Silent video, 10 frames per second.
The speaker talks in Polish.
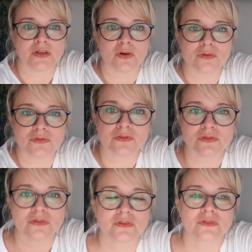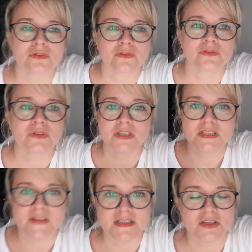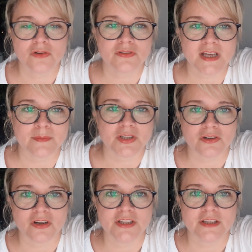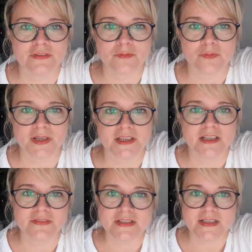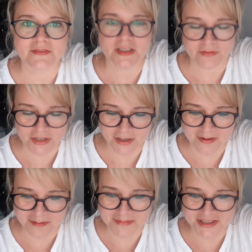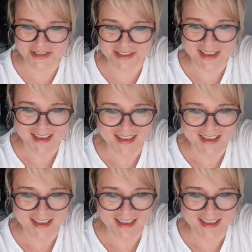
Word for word: od nie, nie oglądałam tych kolejnych filmów Pani Eli, więc nawet nie wiedziałam, czy,